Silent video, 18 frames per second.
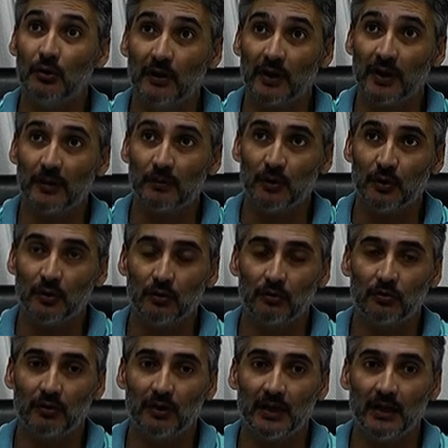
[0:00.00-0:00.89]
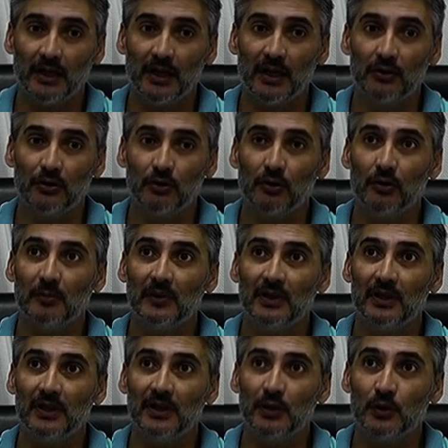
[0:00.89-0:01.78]
los gremios en el año
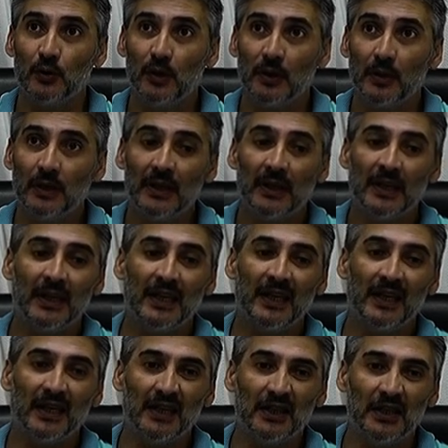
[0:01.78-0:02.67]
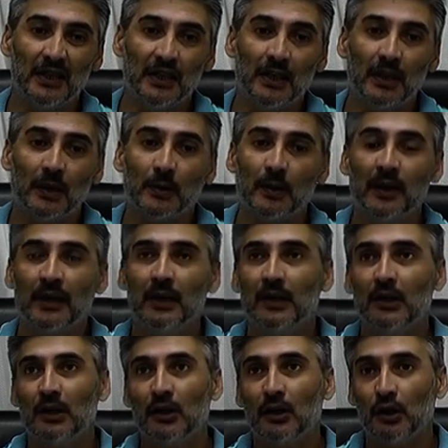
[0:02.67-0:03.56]
2019, que tiene que
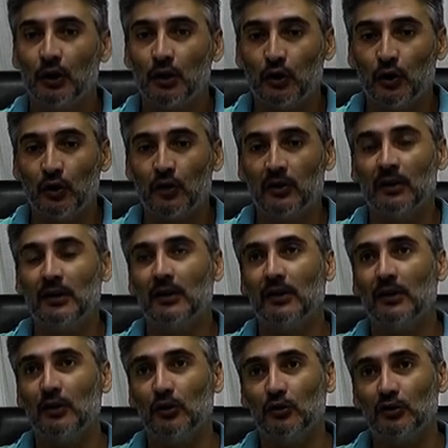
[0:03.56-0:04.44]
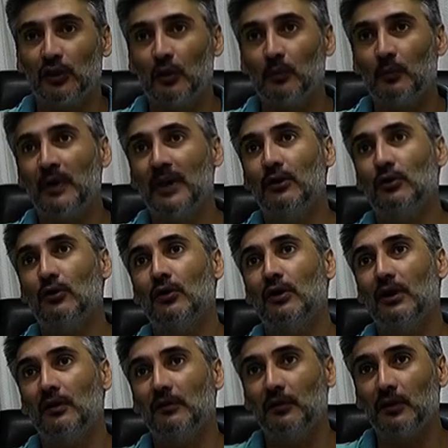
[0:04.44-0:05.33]
ver con los
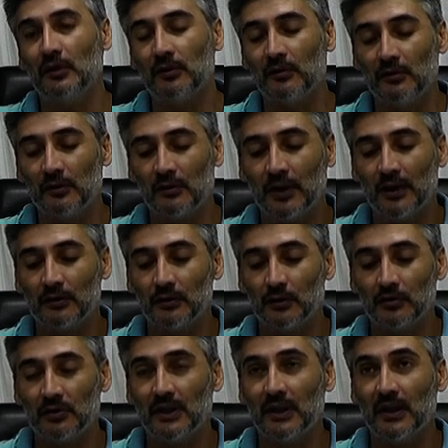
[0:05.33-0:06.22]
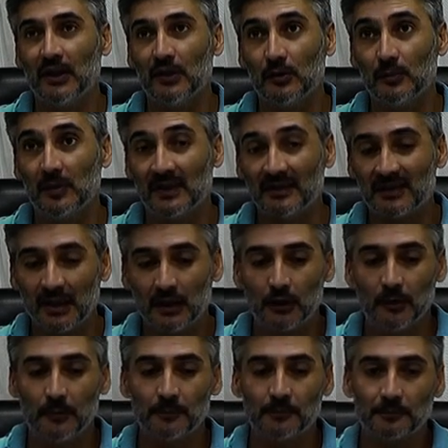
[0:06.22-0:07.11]
aumentos que fueron dándose el año
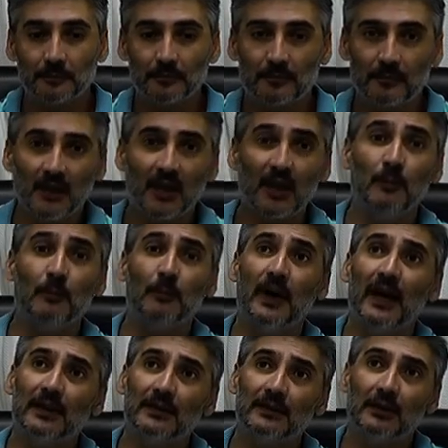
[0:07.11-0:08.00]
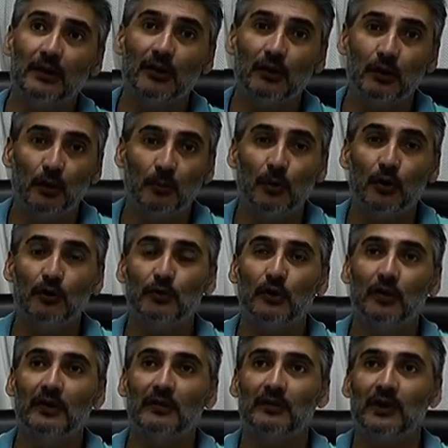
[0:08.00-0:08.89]
pasado, más los
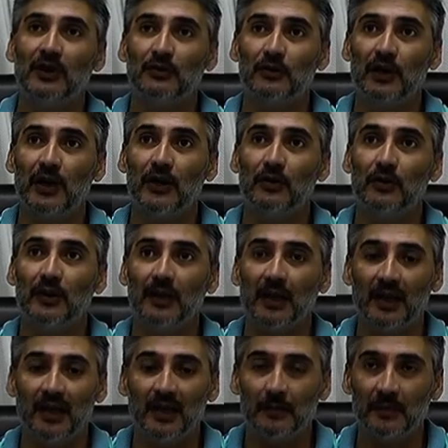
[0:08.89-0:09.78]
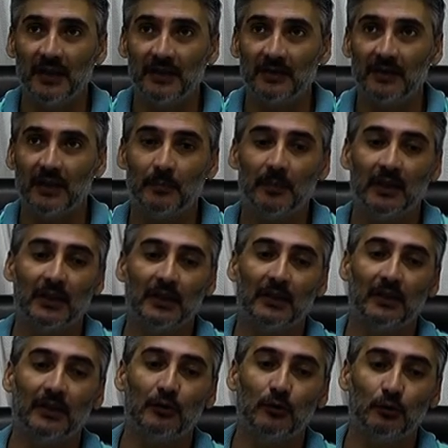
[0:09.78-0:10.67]
montos inflacionarios de cada mes, a
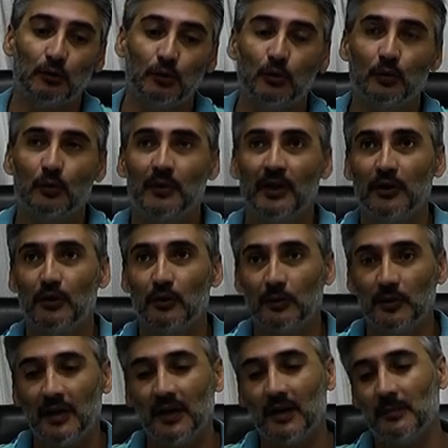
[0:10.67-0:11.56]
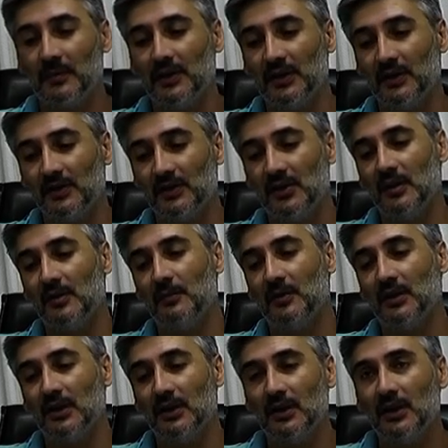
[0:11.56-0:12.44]
partir de octubre, noviembre,
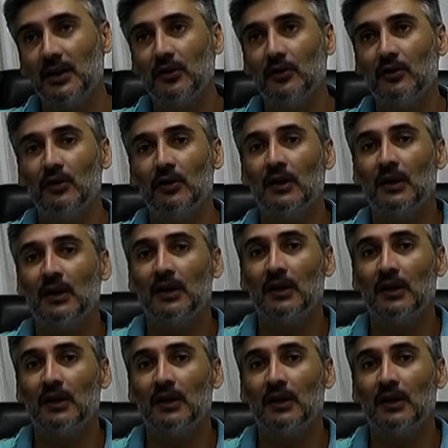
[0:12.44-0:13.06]
diciembre y enero,